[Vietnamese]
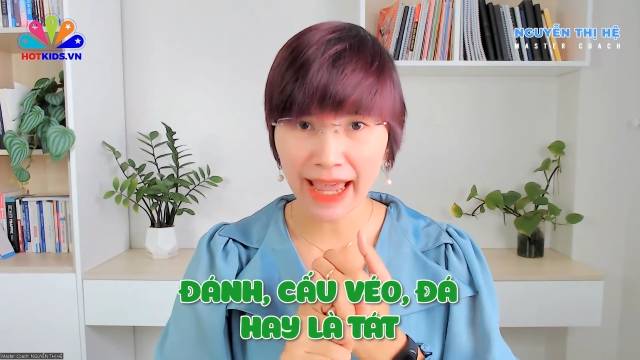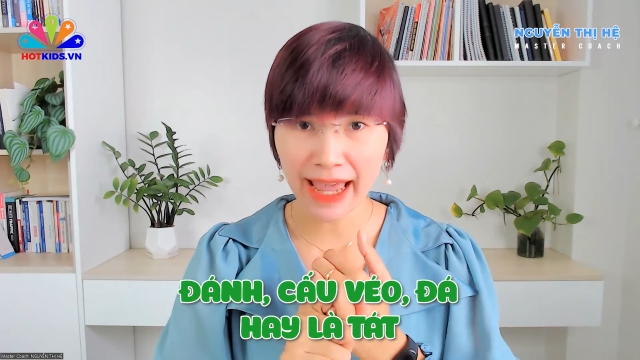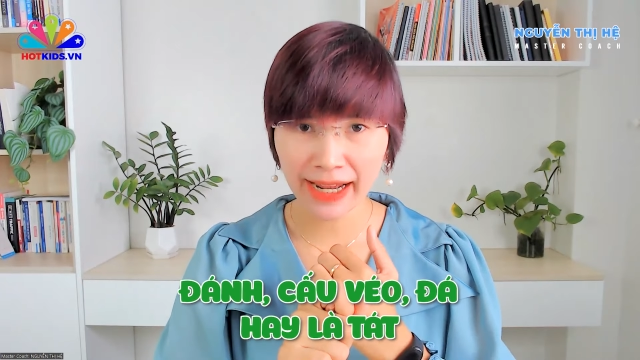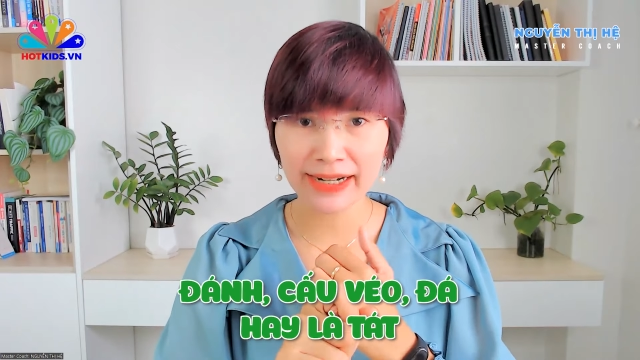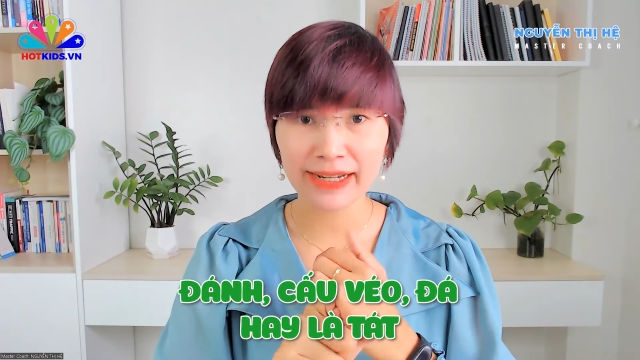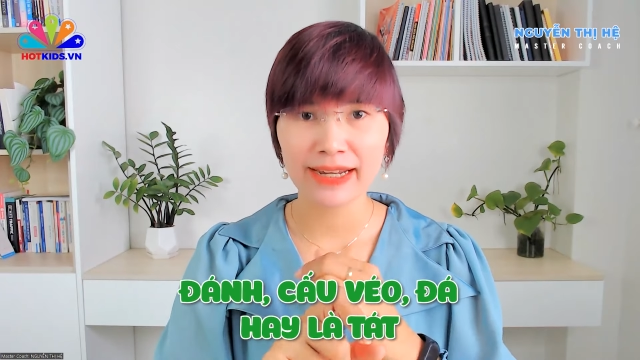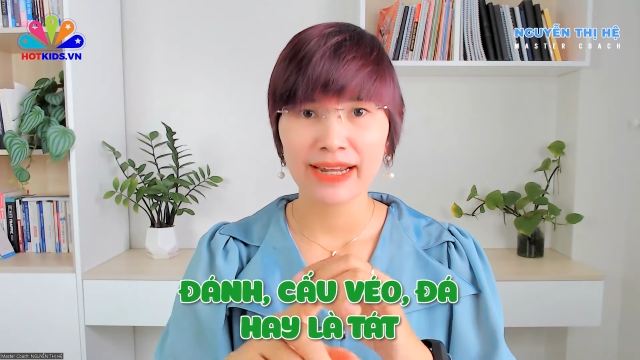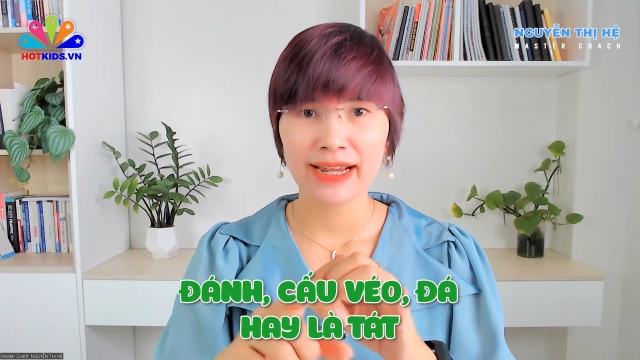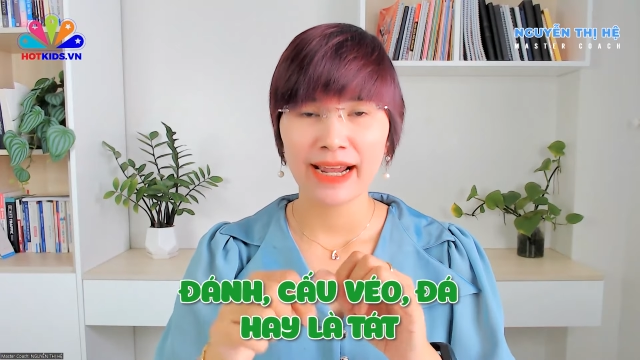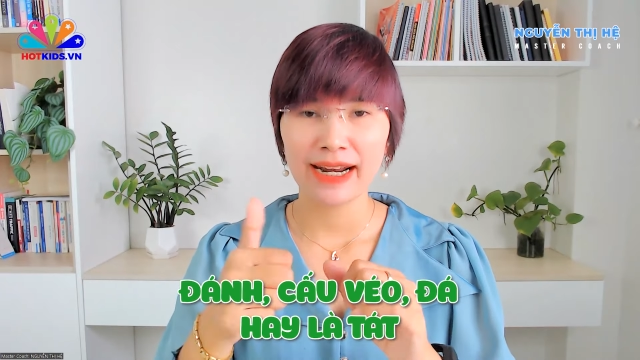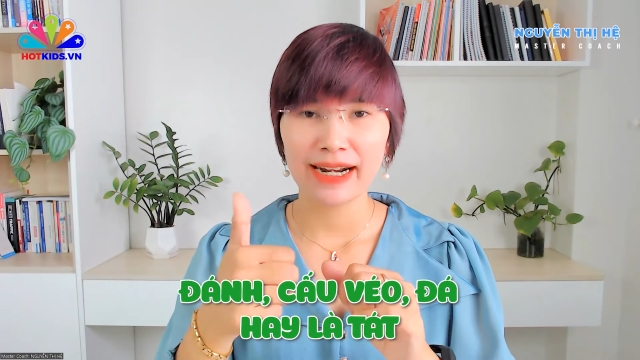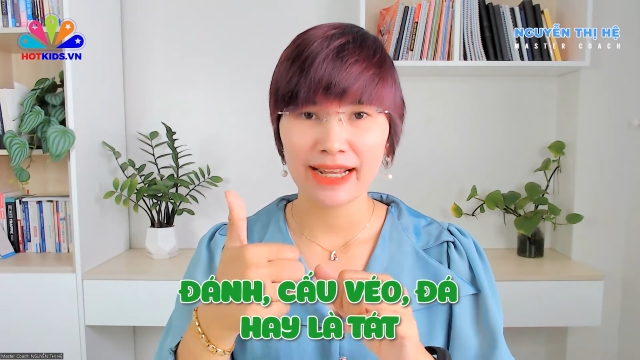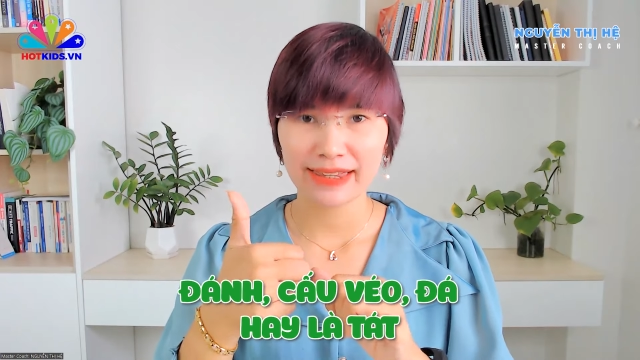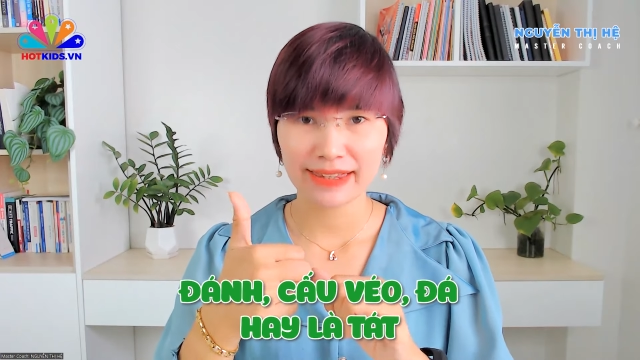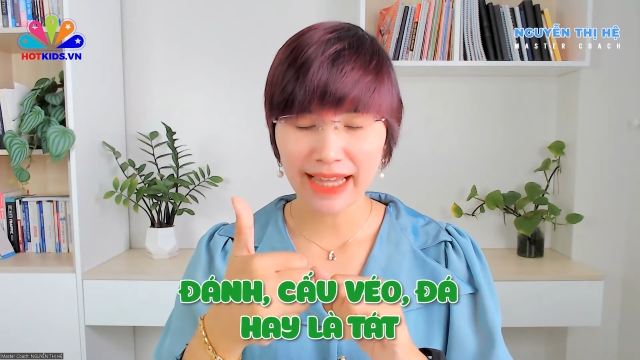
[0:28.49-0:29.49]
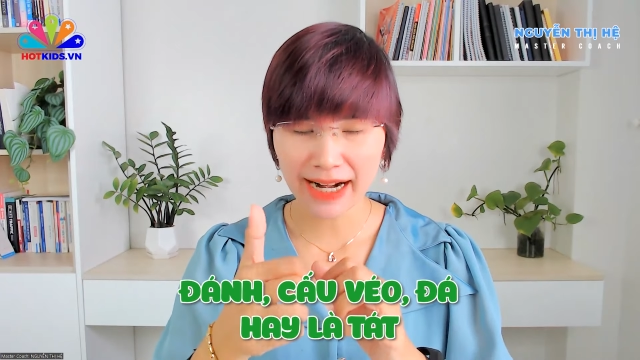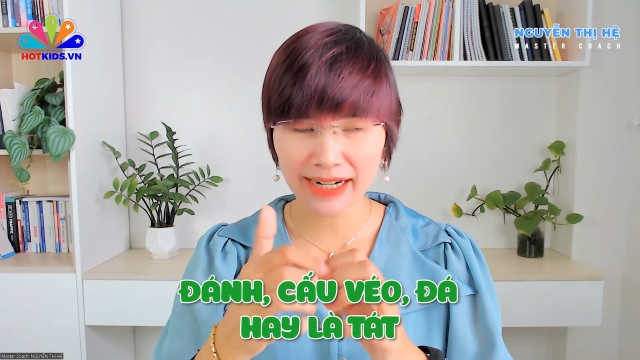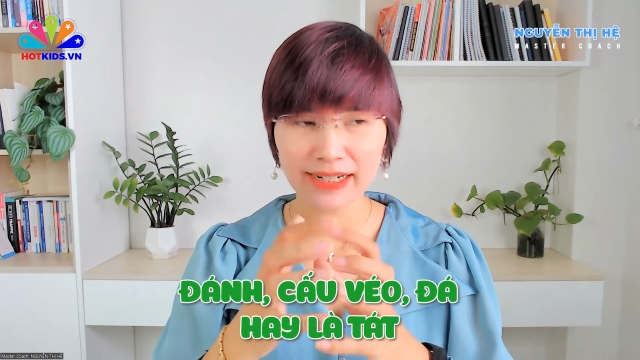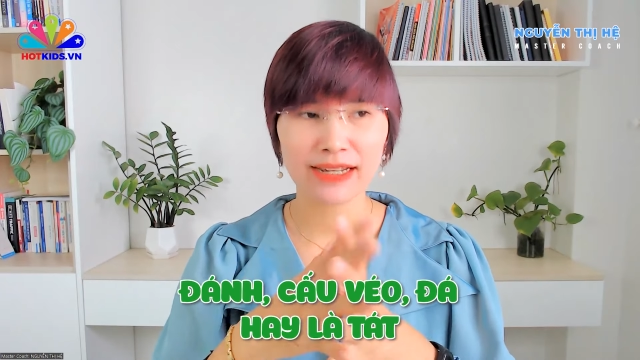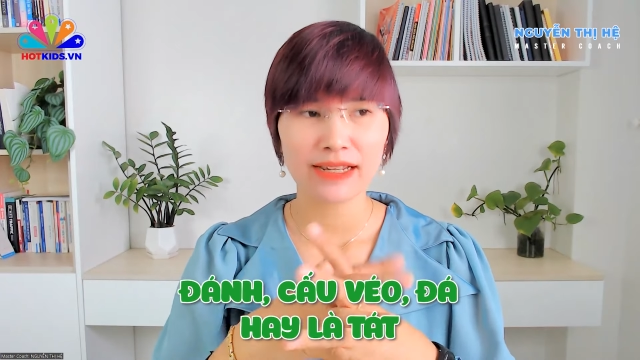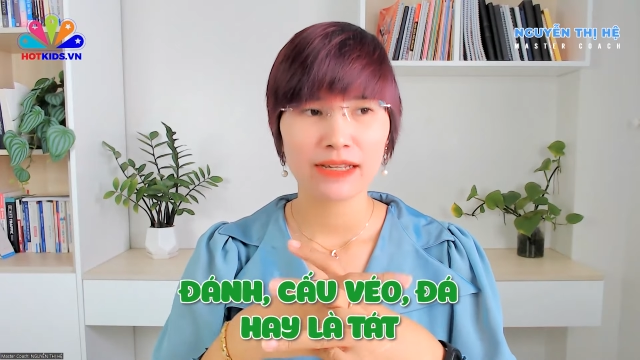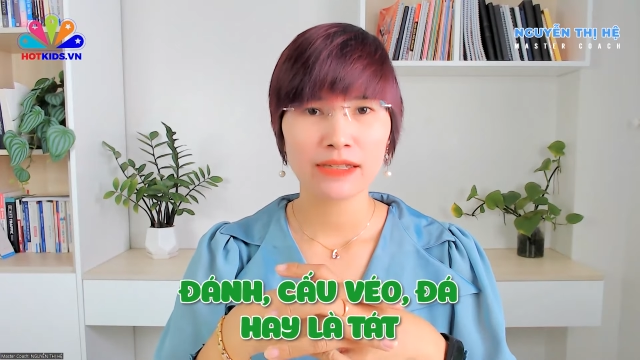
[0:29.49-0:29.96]
đá này hay là
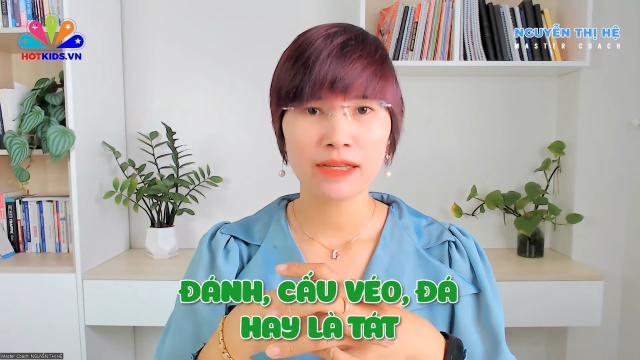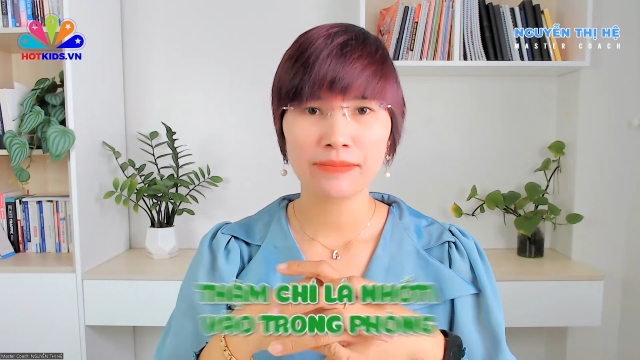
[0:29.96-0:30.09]
tát này